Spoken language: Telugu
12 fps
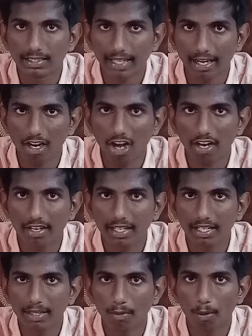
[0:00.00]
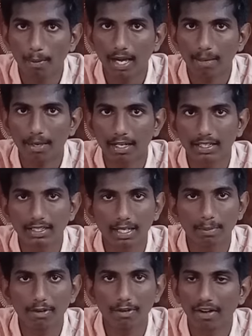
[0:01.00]
టెన్ ఆర్డీ ఈ మొబైల్ అనమాట ఇది
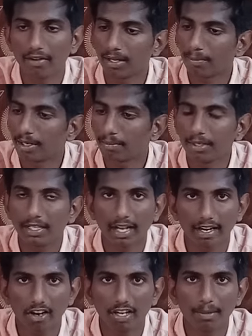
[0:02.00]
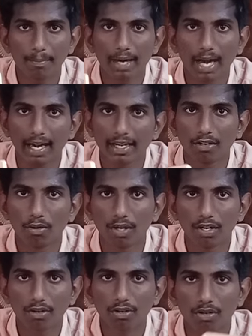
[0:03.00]
రెడ్మీ ఫైవ్ అనమాట మీరు టెన్ ఆర్డి బ్రాండింగ్ కూడా
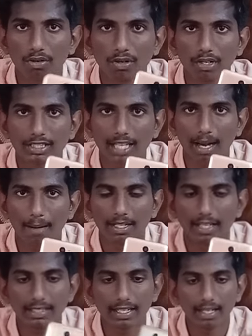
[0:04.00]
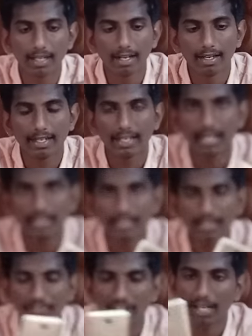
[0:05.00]
వినుండరు చాలామంది అయితే నేనైతే
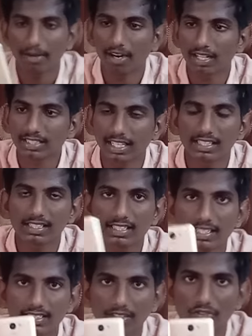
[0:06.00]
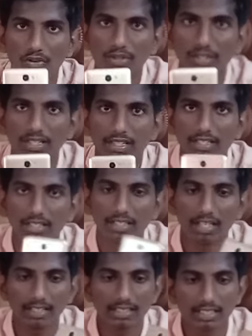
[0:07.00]
వేరే వాళ్ళకి సజెస్ట్ చేసి ఈ ఫోన్
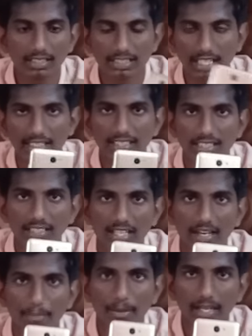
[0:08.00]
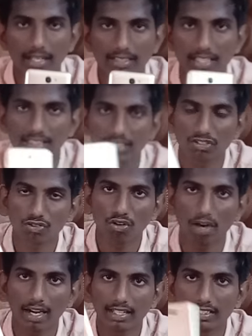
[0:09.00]
అయితే సజెస్ట్ చేశాను అనమాట సజెస్ట్ చేసుకుంటే
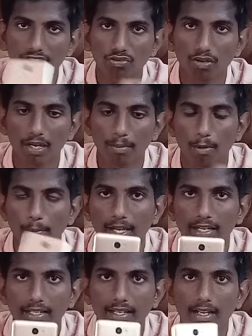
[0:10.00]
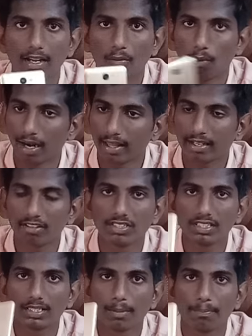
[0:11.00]
వాళ్ళు అయితే తీసుకున్నారు ఈ మొబైల్ని వాళ్ళ దగ్గర
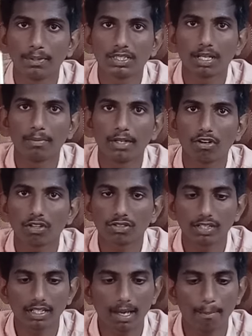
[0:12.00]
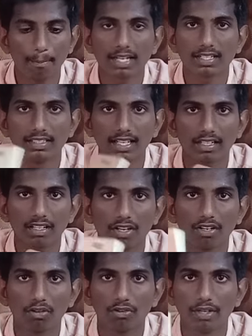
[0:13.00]
నుంచి తెప్పించాను మీకోసం అయితే కంపారిజన్
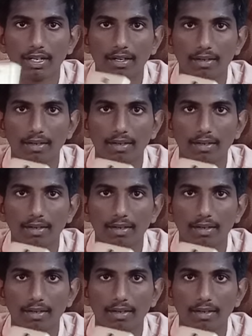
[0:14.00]
ఈ రెండు